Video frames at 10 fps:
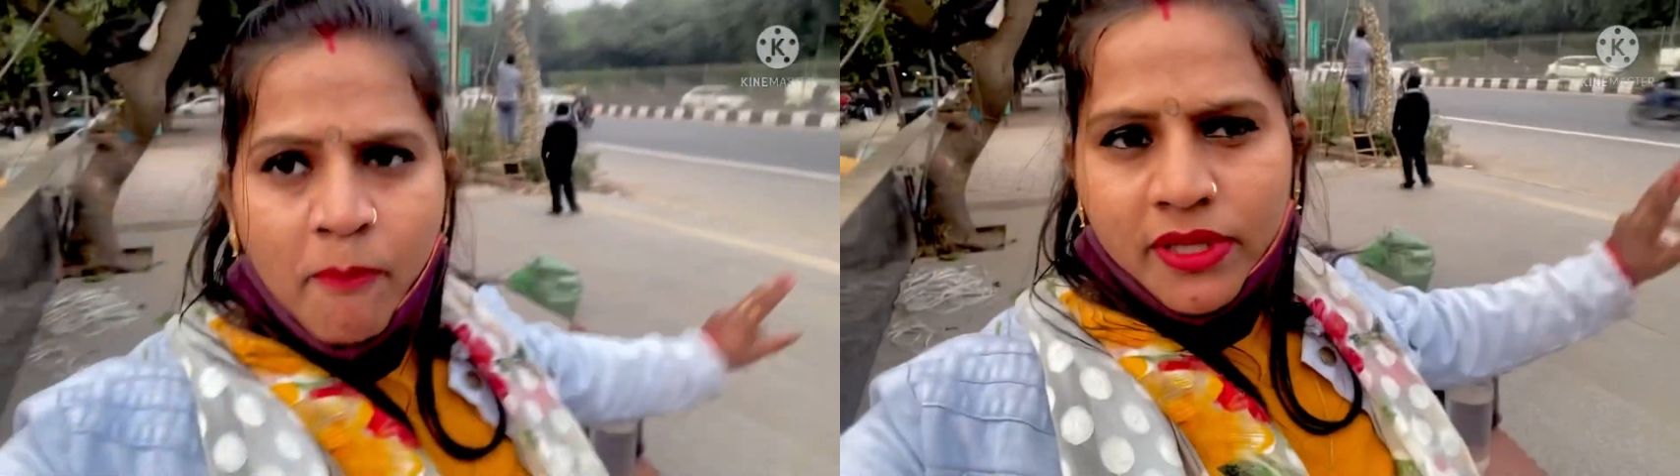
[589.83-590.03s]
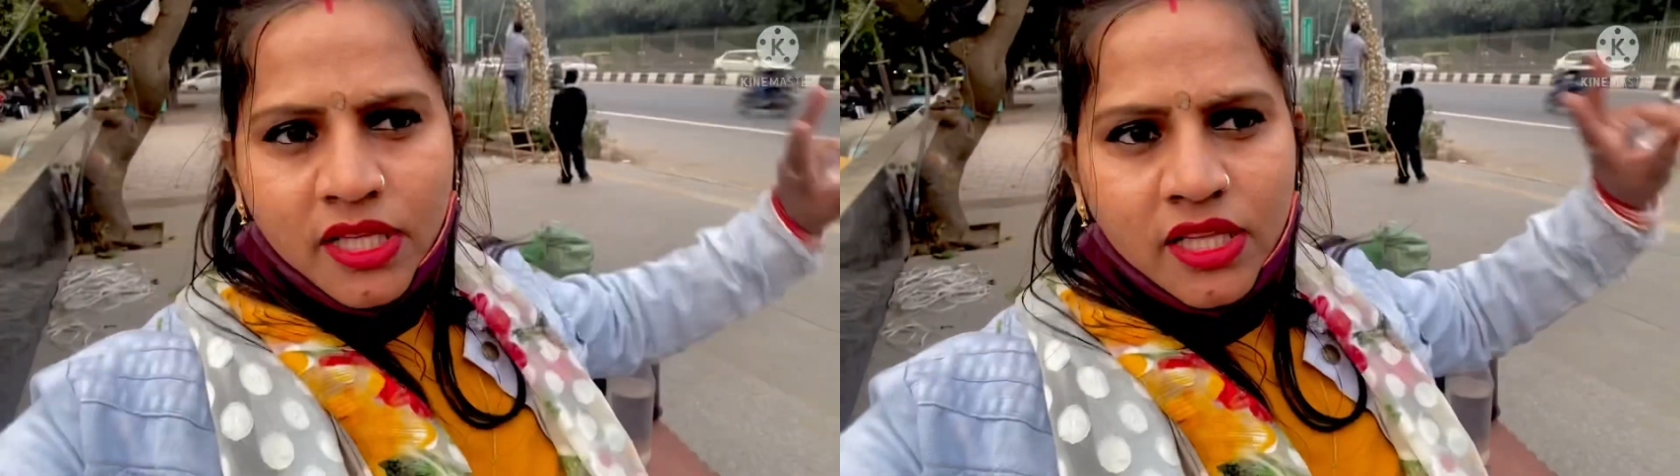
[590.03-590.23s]

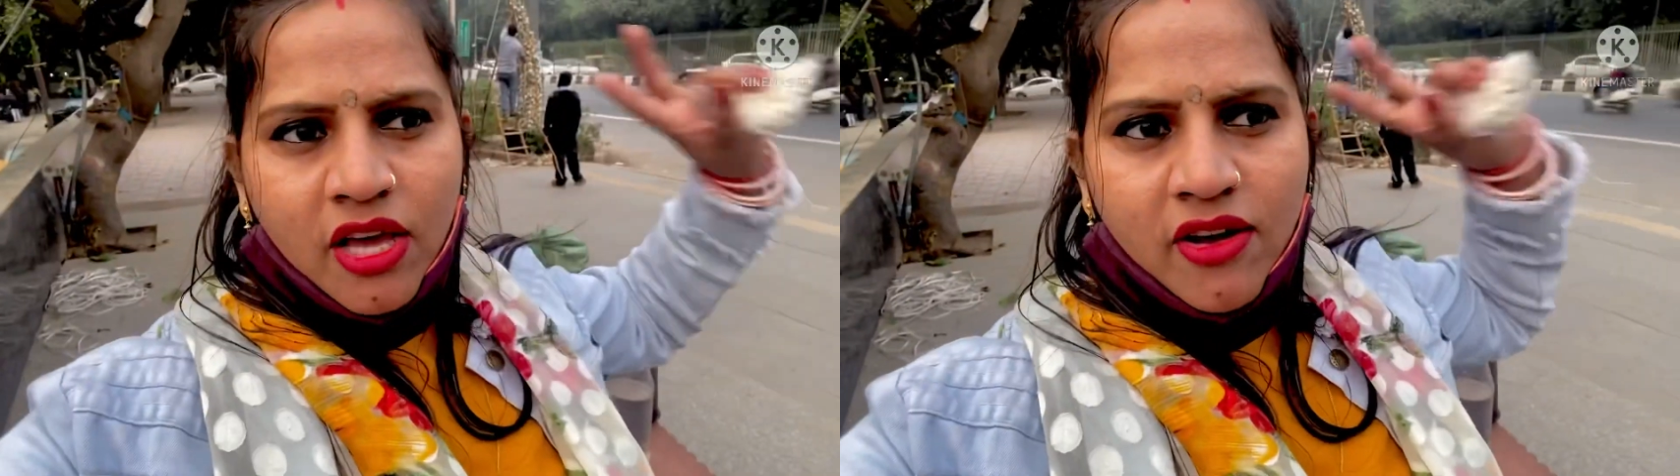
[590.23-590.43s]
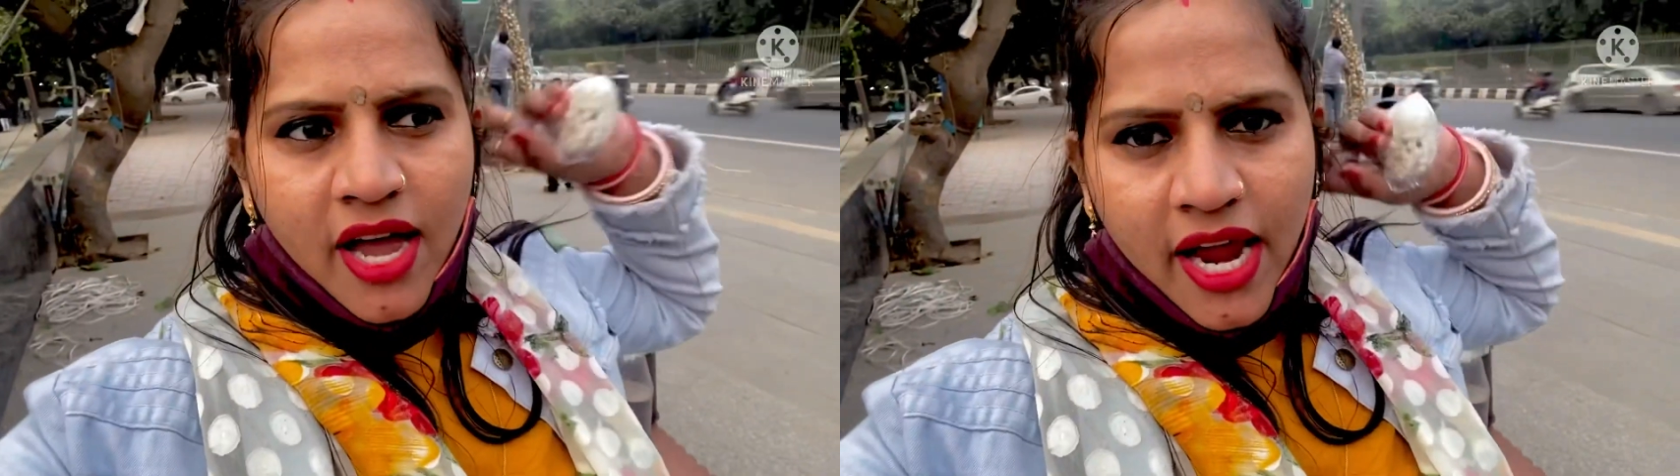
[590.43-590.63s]
पति
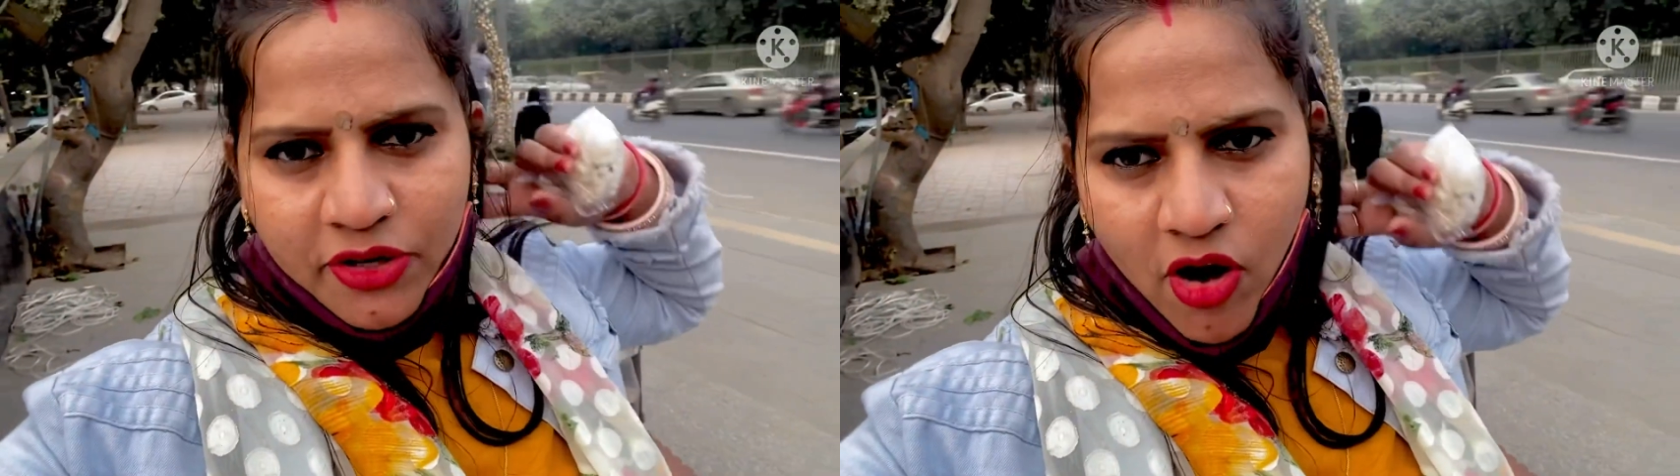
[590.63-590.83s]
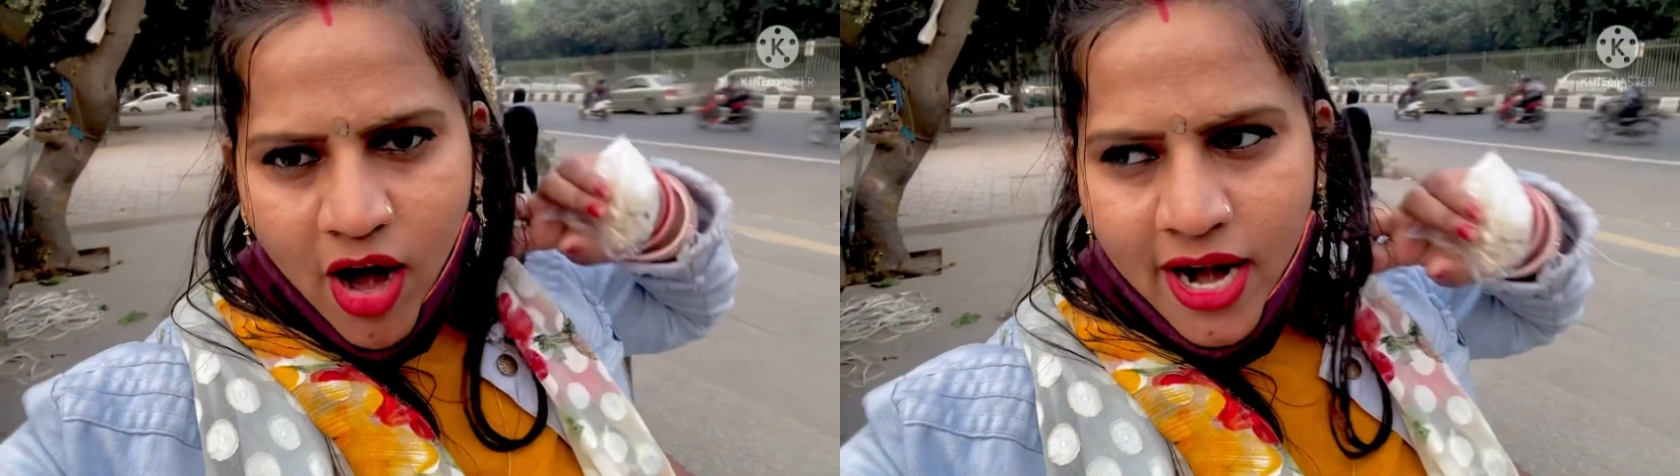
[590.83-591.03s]
देव गए
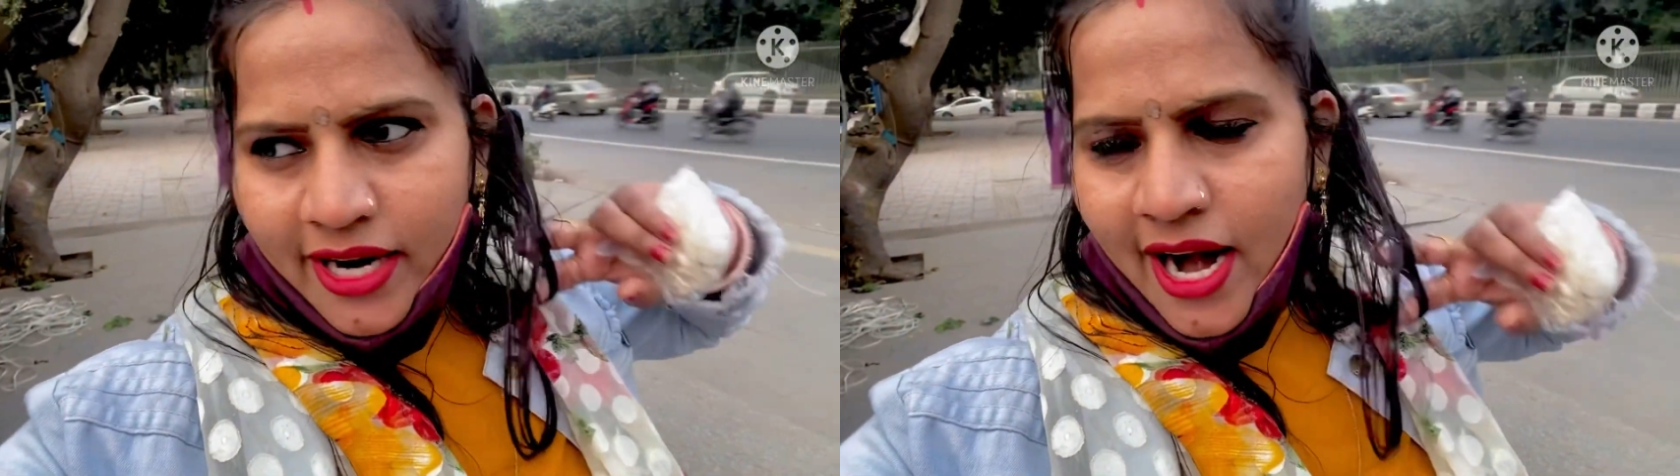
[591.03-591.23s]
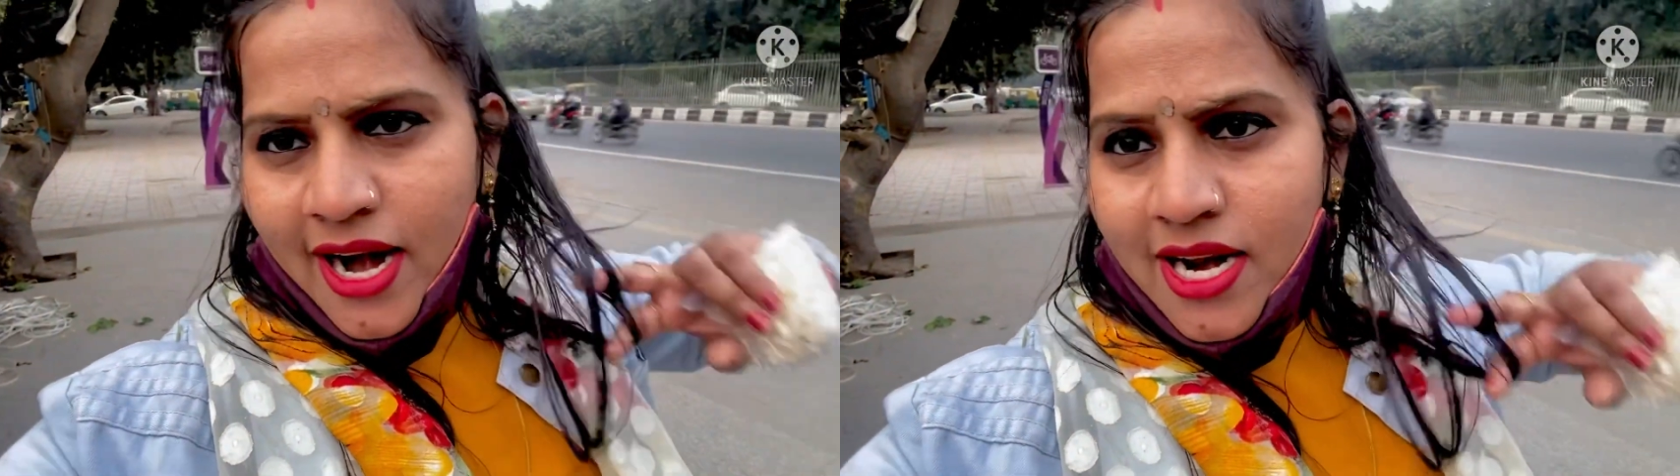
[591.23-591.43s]
टॉयलेट
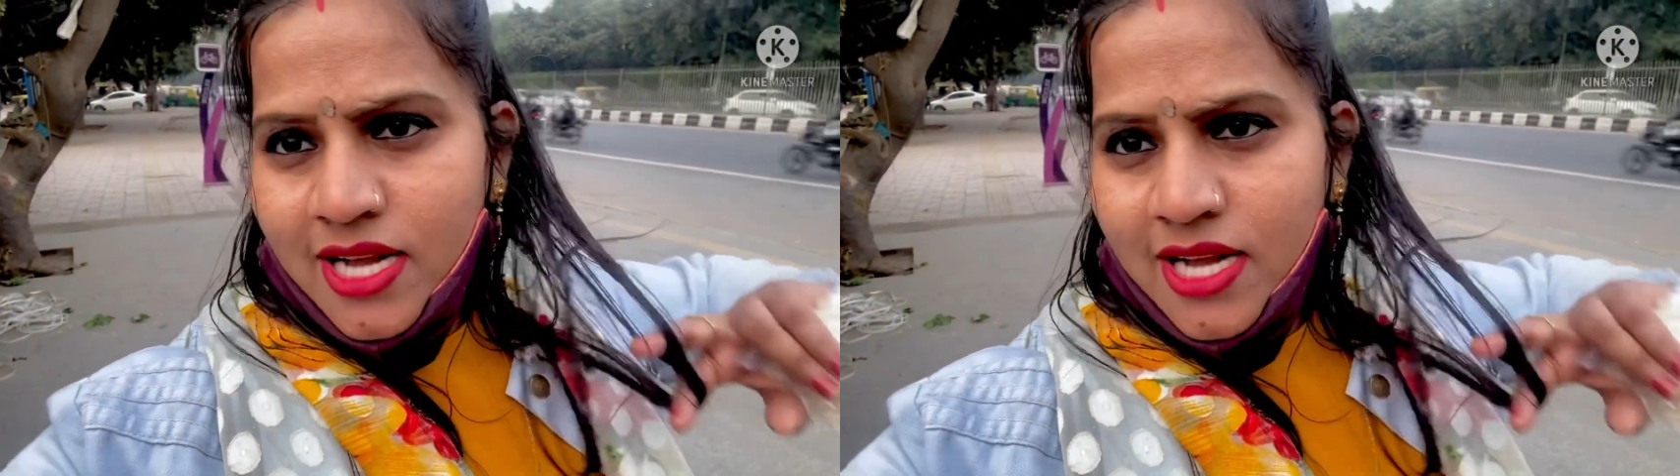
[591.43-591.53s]
करने